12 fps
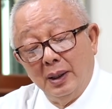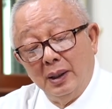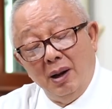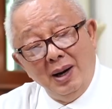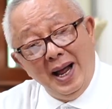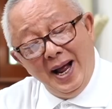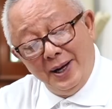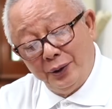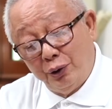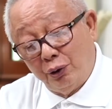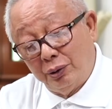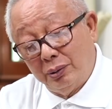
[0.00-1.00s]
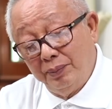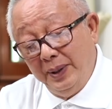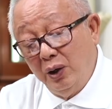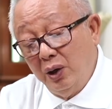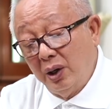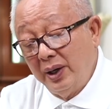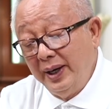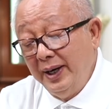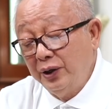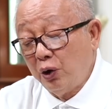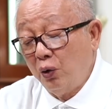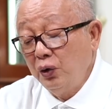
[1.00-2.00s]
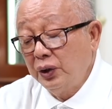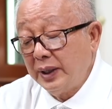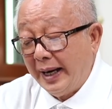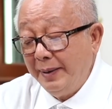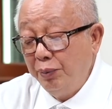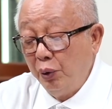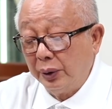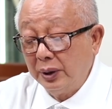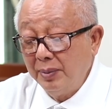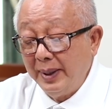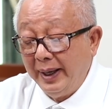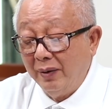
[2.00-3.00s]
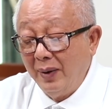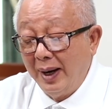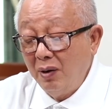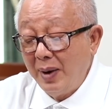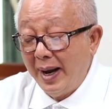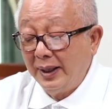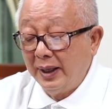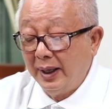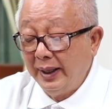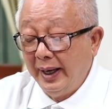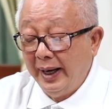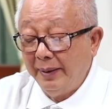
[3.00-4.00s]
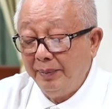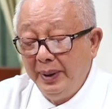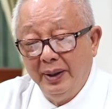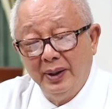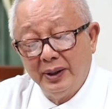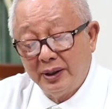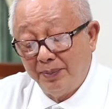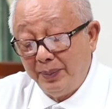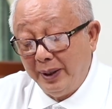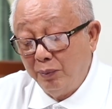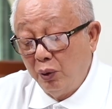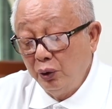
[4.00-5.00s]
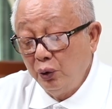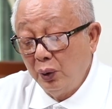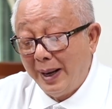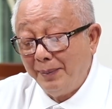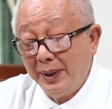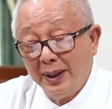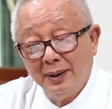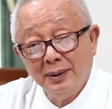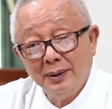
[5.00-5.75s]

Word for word: แล้วล่าสุดมีกรณีสงสัยผุดขึ้นมาอีกว่าระหว่างเกิดเหตุมีเรือสปีดโบ๊ทอยู่ลำหนึ่ง